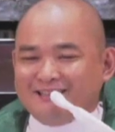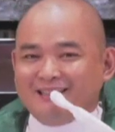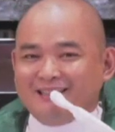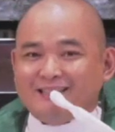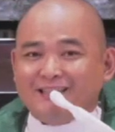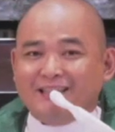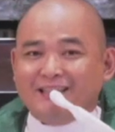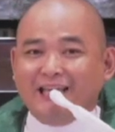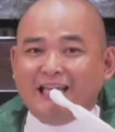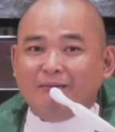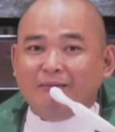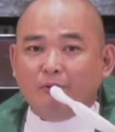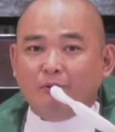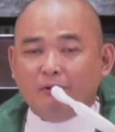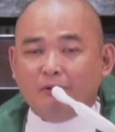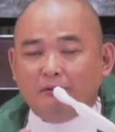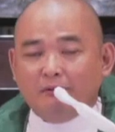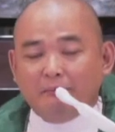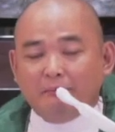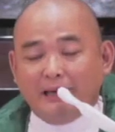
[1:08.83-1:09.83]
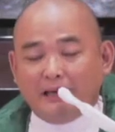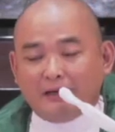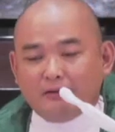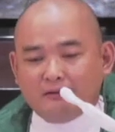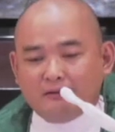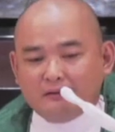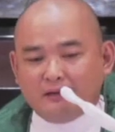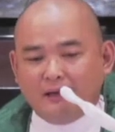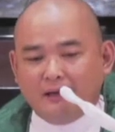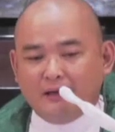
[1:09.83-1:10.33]
sa nasa tingin mo
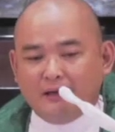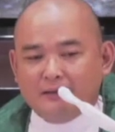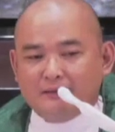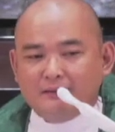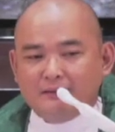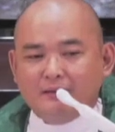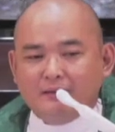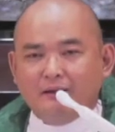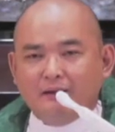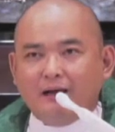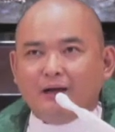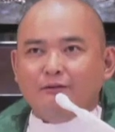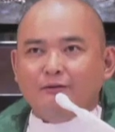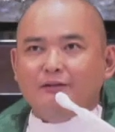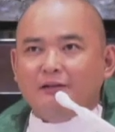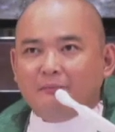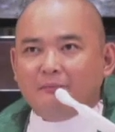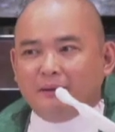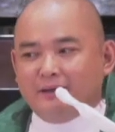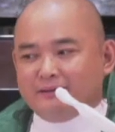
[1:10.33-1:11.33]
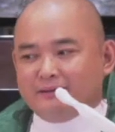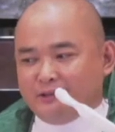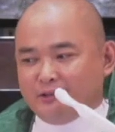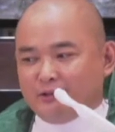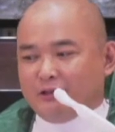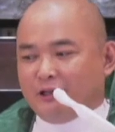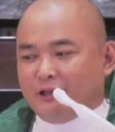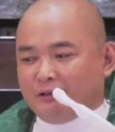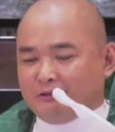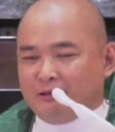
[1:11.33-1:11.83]
meron ka? Ako naman,
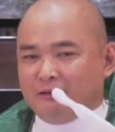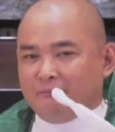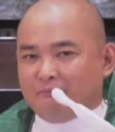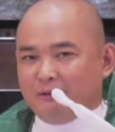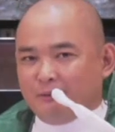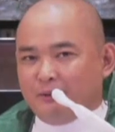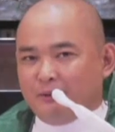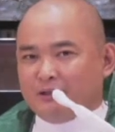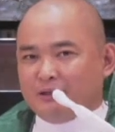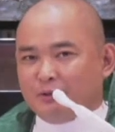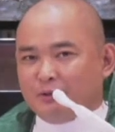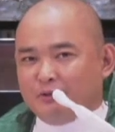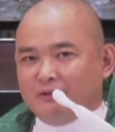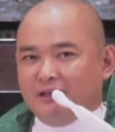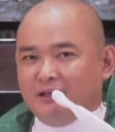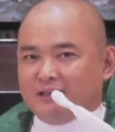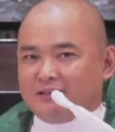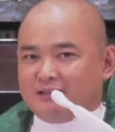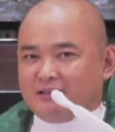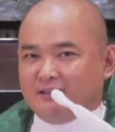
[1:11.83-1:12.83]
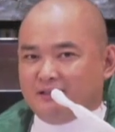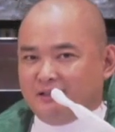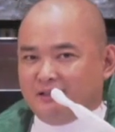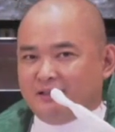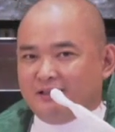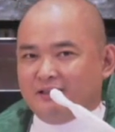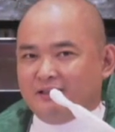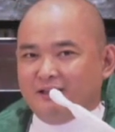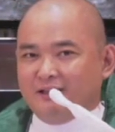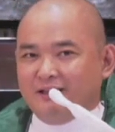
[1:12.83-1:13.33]
sinulat ko number one, good
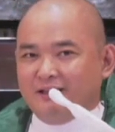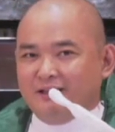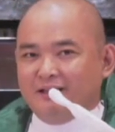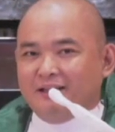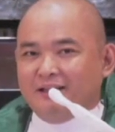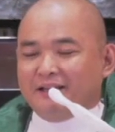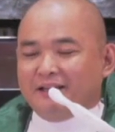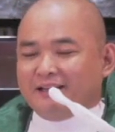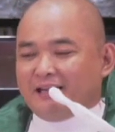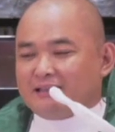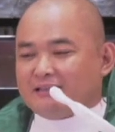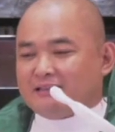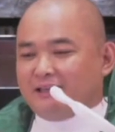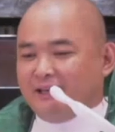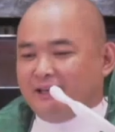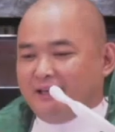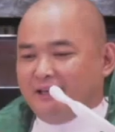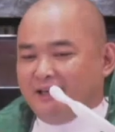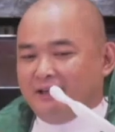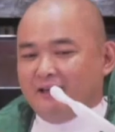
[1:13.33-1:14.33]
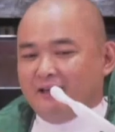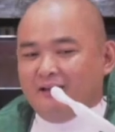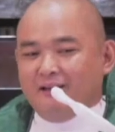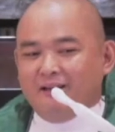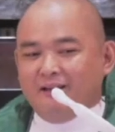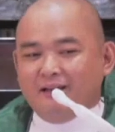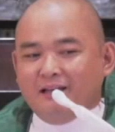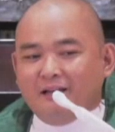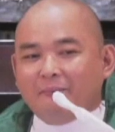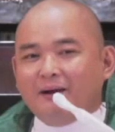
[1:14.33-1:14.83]
listener. Kasi
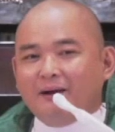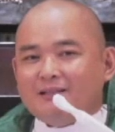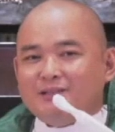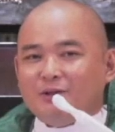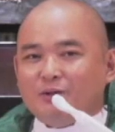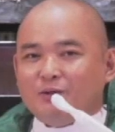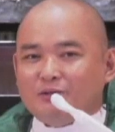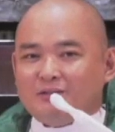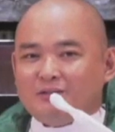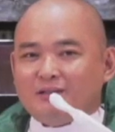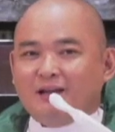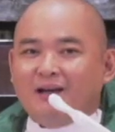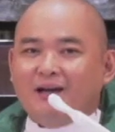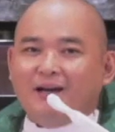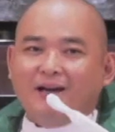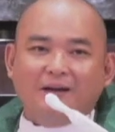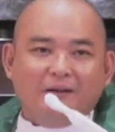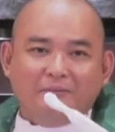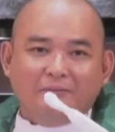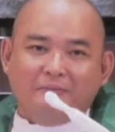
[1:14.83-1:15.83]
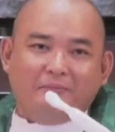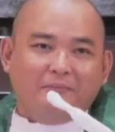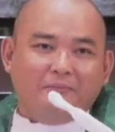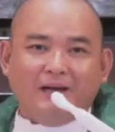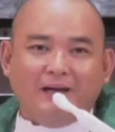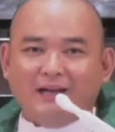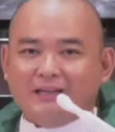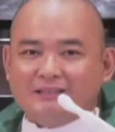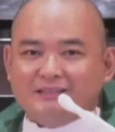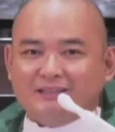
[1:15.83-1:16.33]
nabasa ko sa
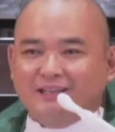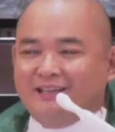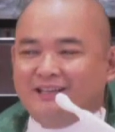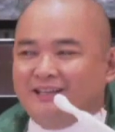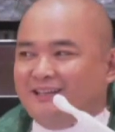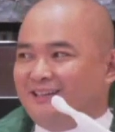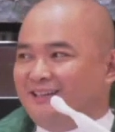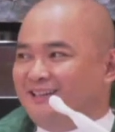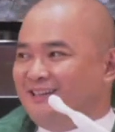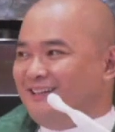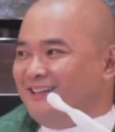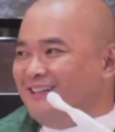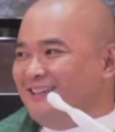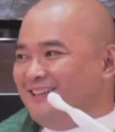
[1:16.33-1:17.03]
magazine.